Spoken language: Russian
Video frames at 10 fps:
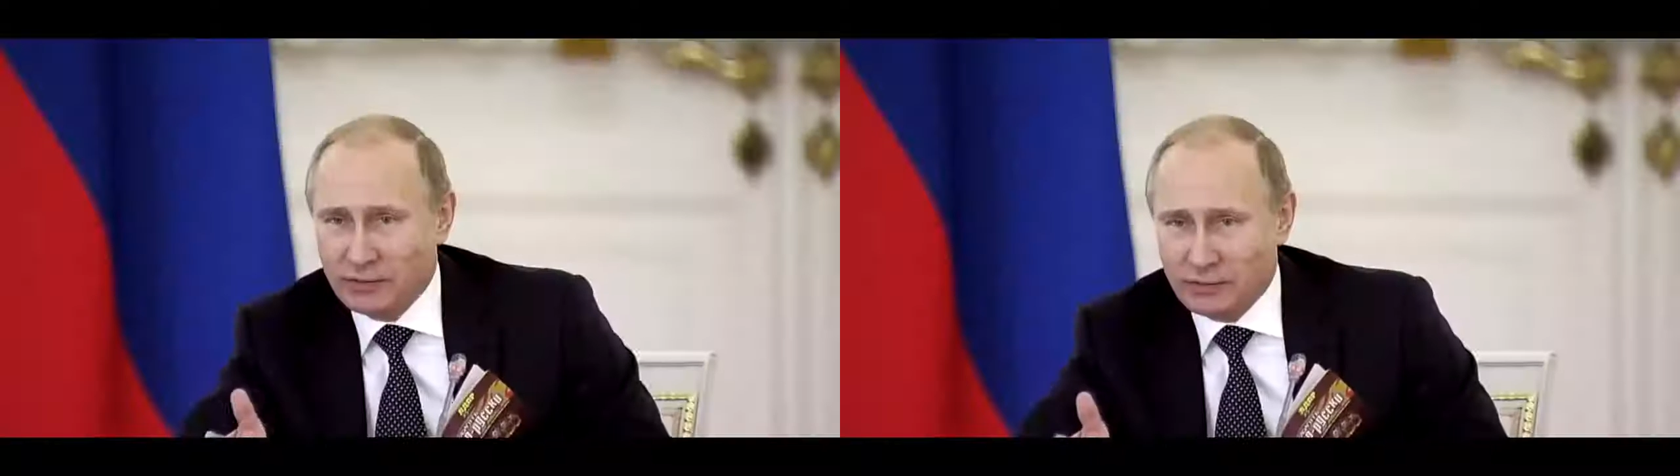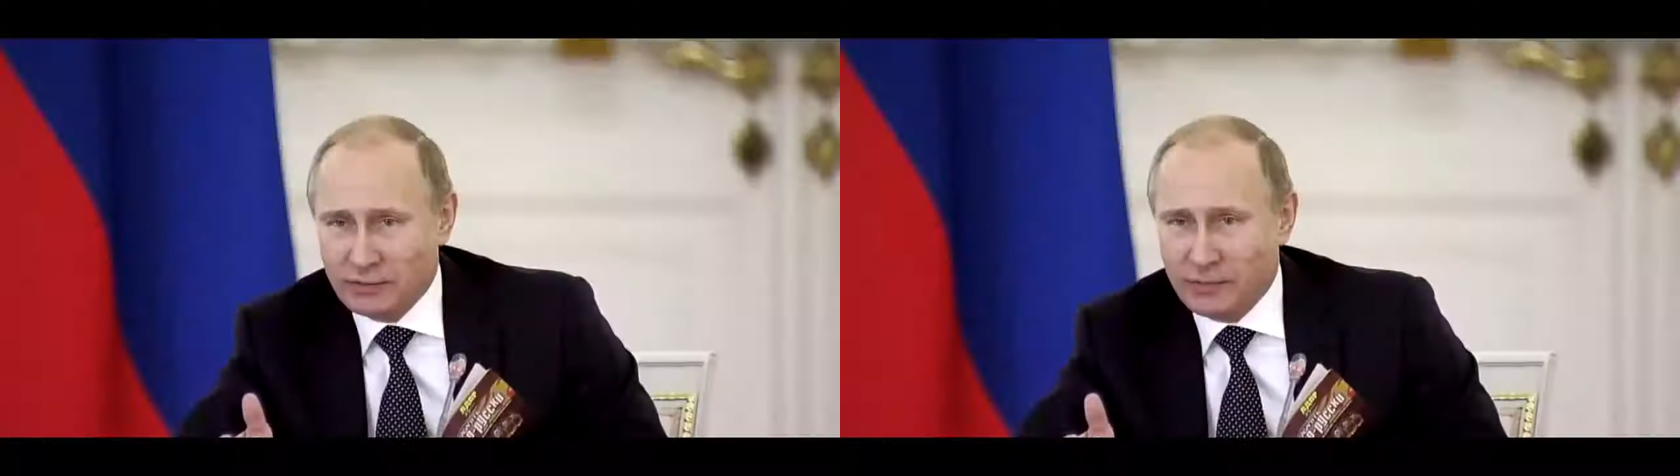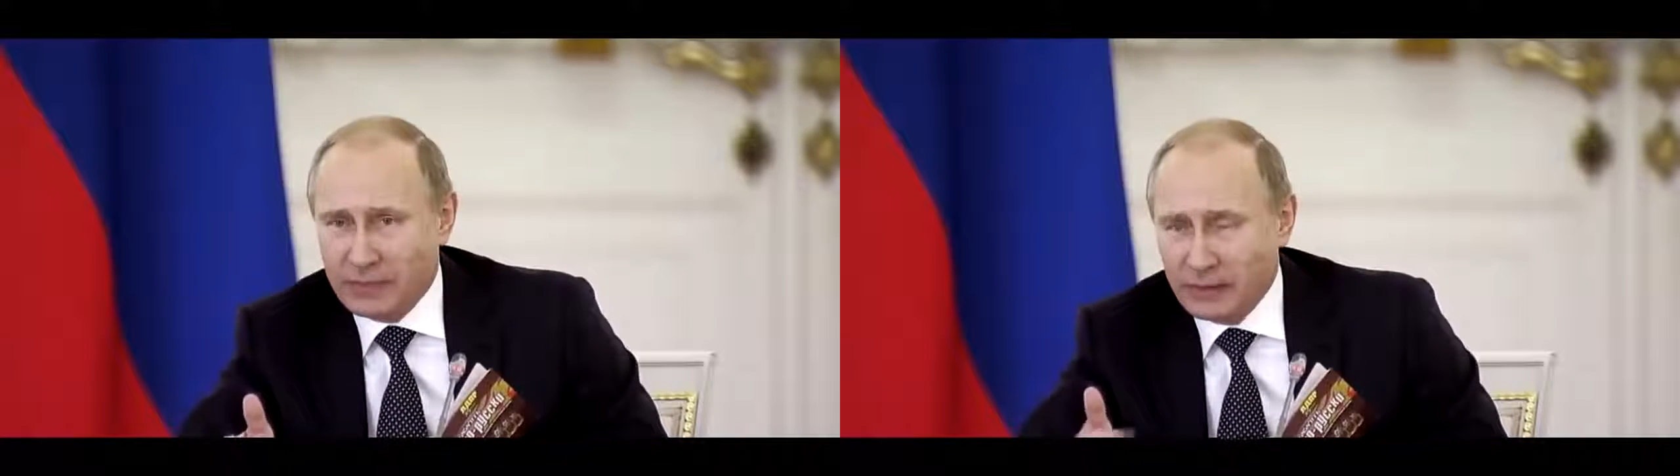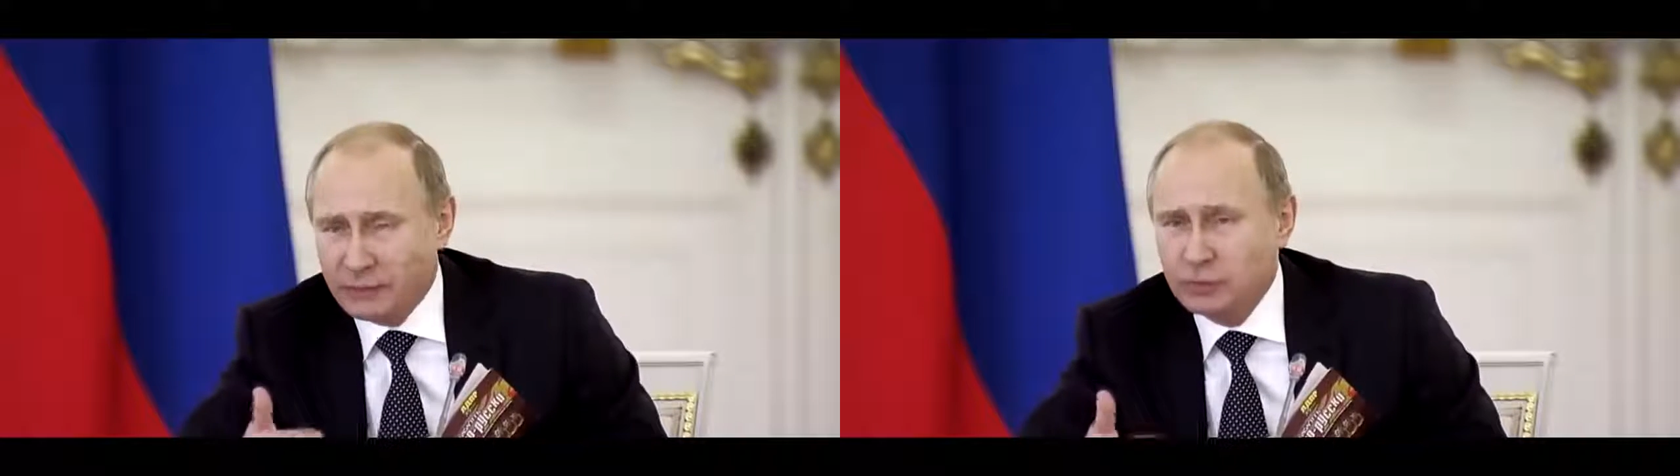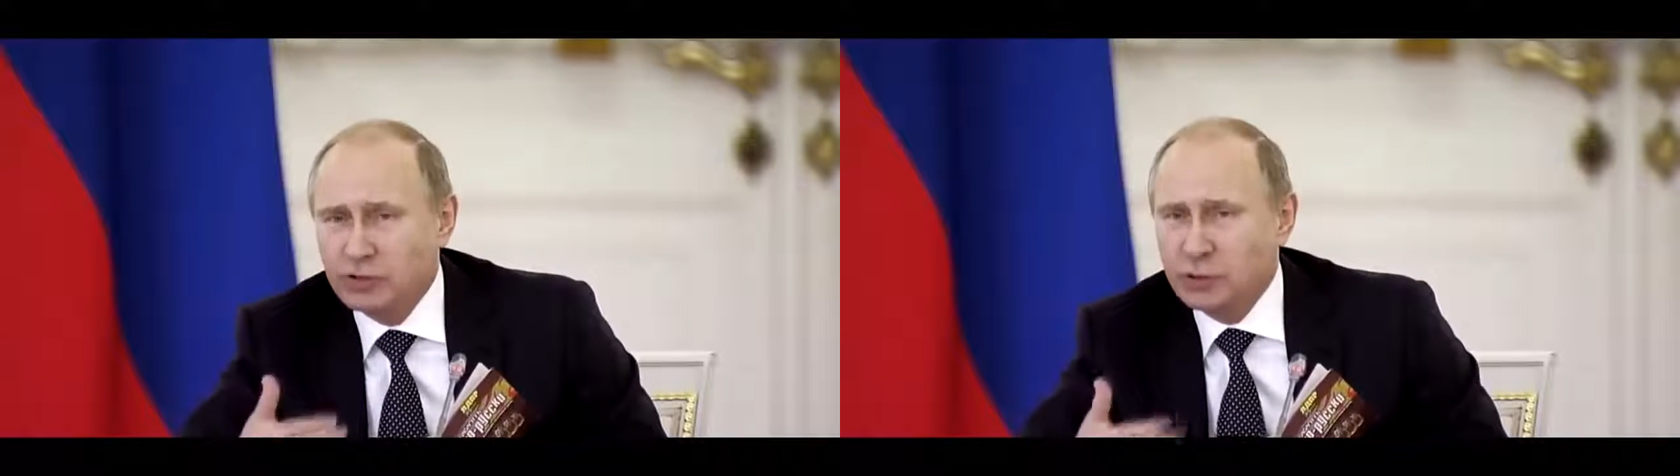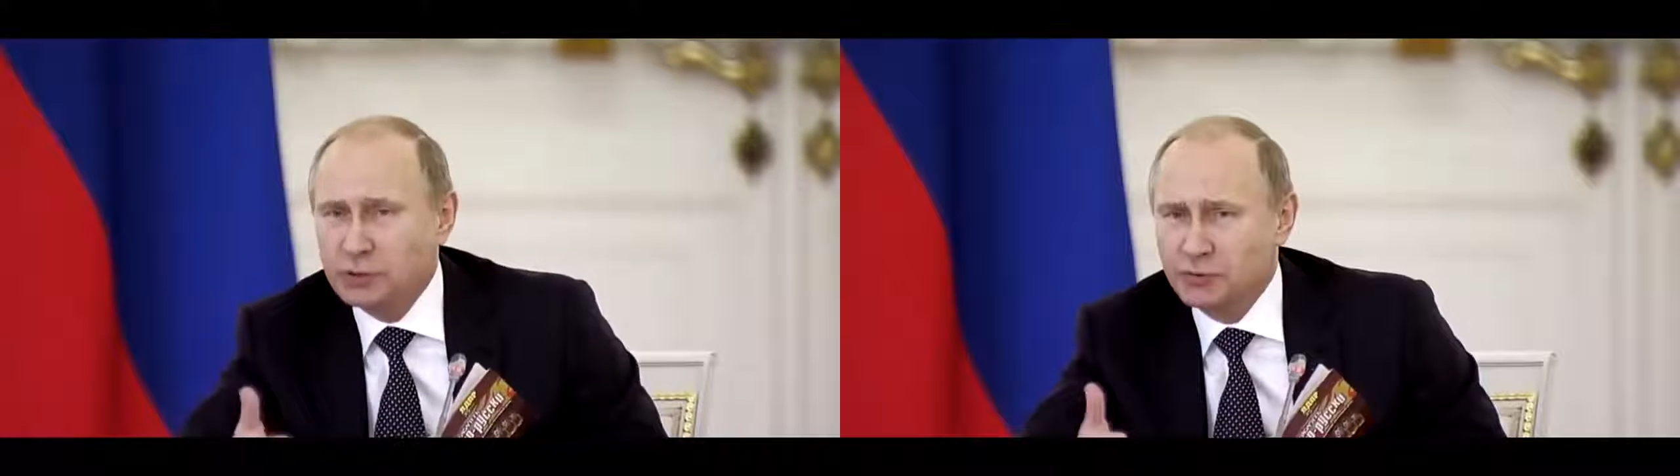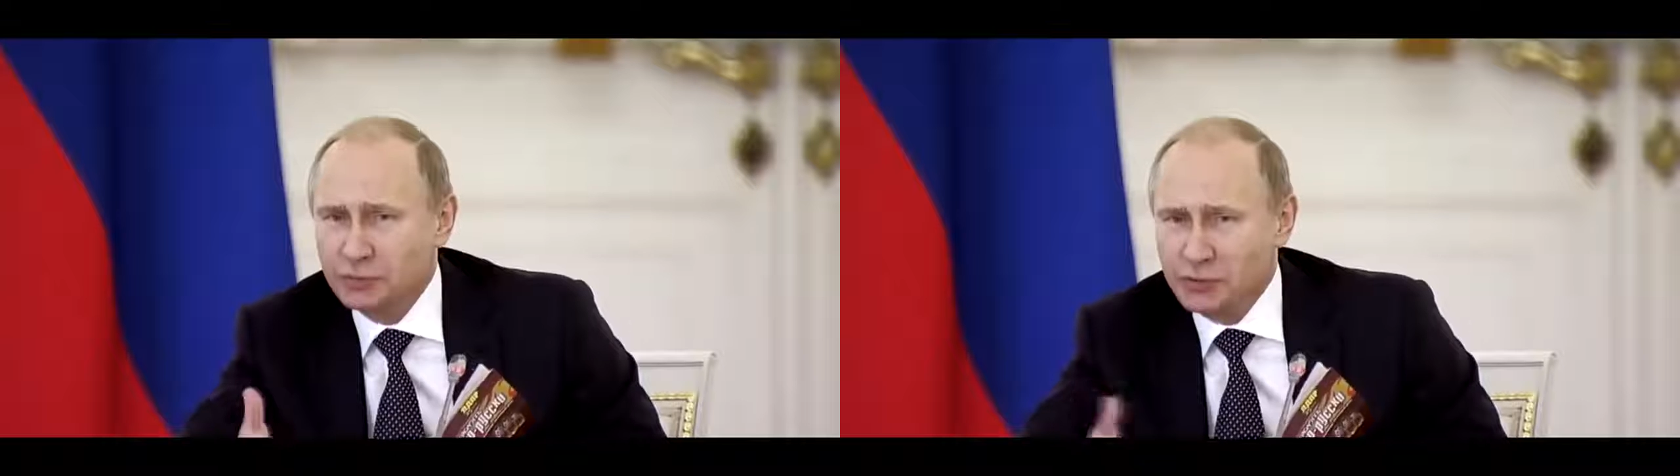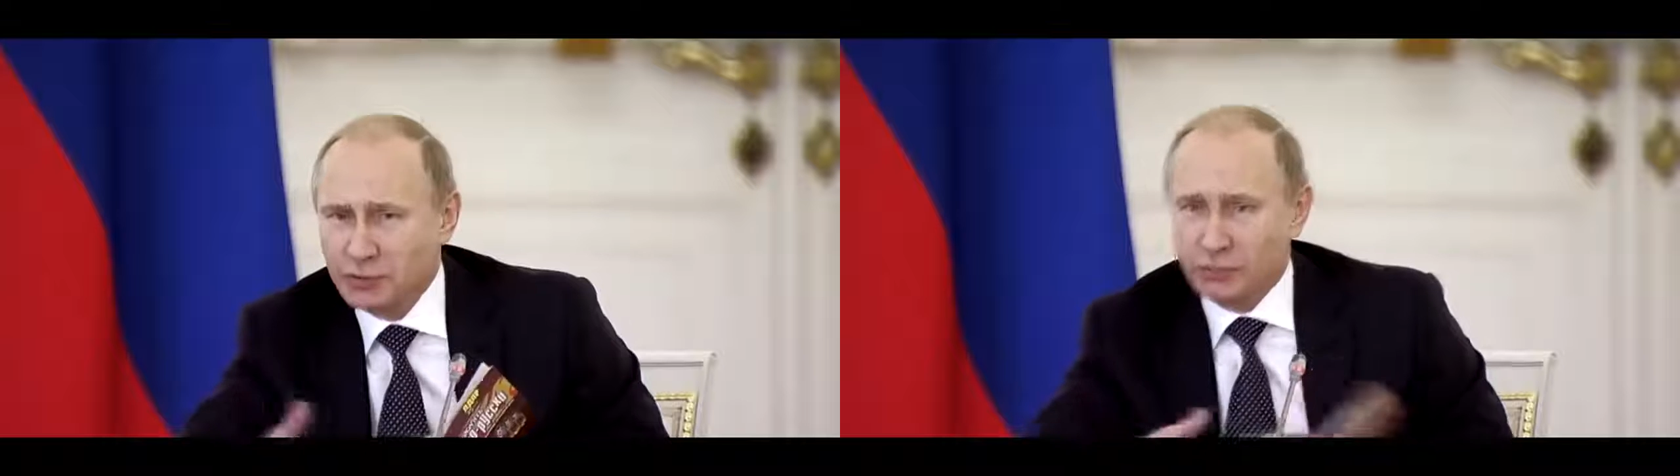Э, Все хорошо в
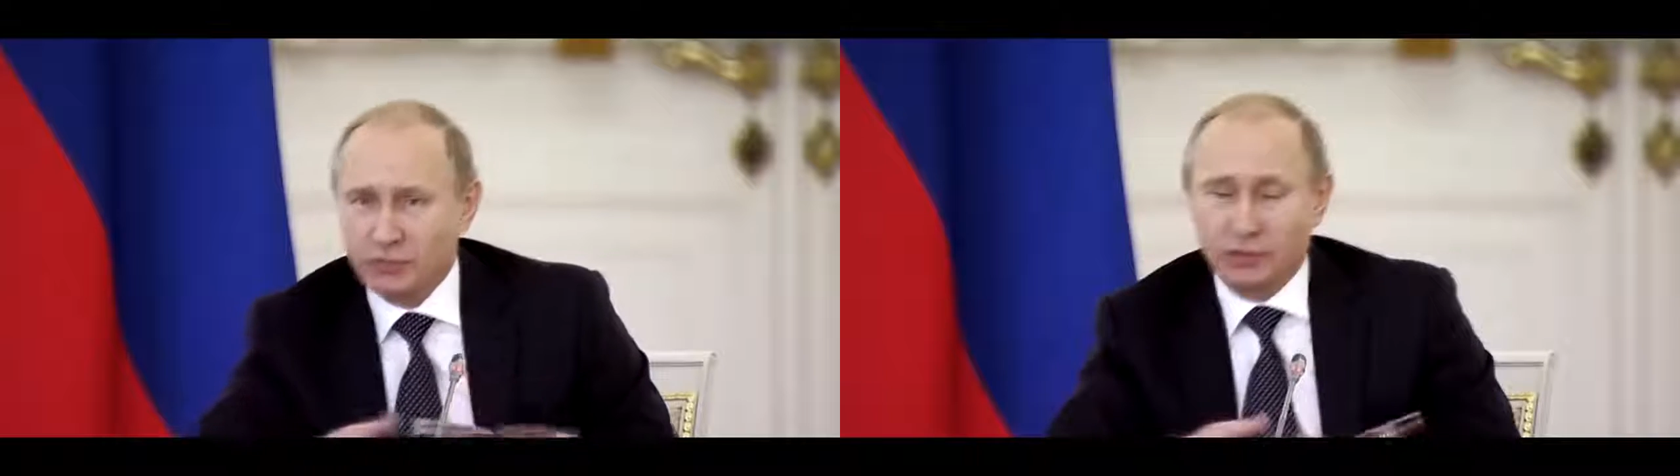меру.